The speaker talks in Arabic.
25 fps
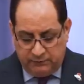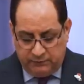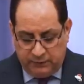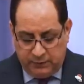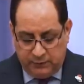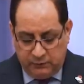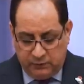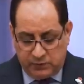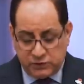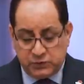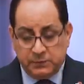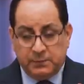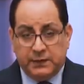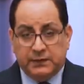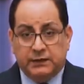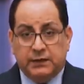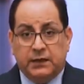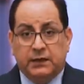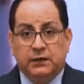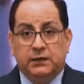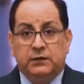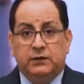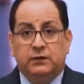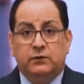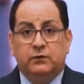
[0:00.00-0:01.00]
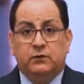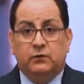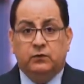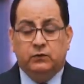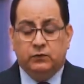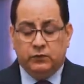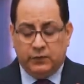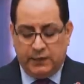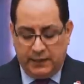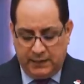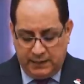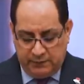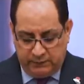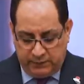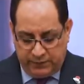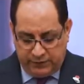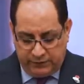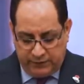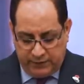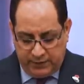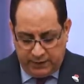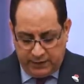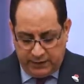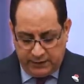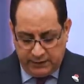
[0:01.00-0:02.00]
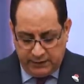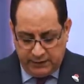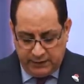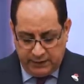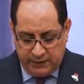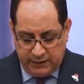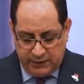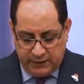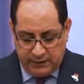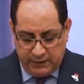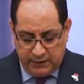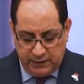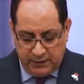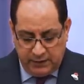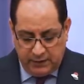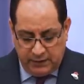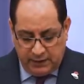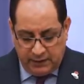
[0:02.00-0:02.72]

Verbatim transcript: في الوجبتين الأولى والثانية